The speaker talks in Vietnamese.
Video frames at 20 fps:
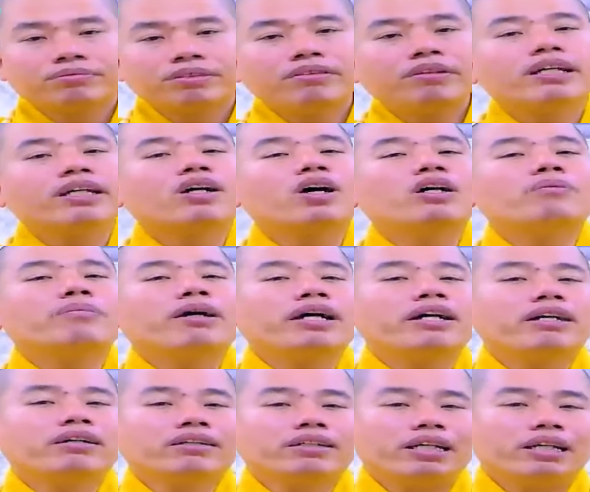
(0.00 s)
quý vị coi
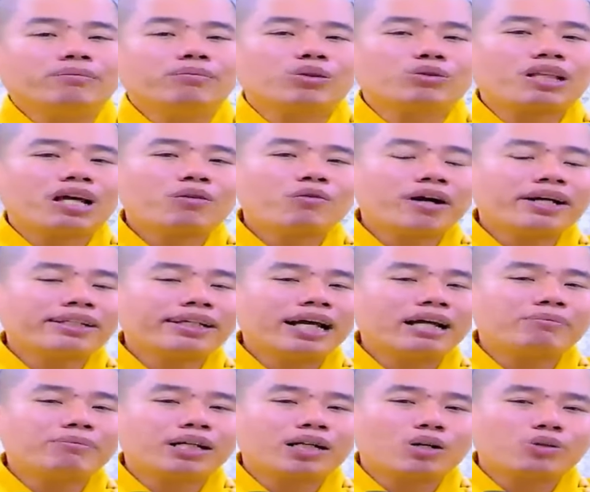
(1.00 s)
mấy người niệm bồ tát quán thế
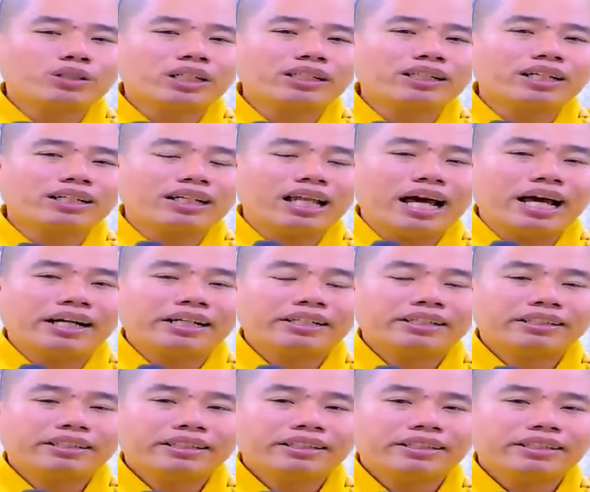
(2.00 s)
âm mà cầu sanh cực lạc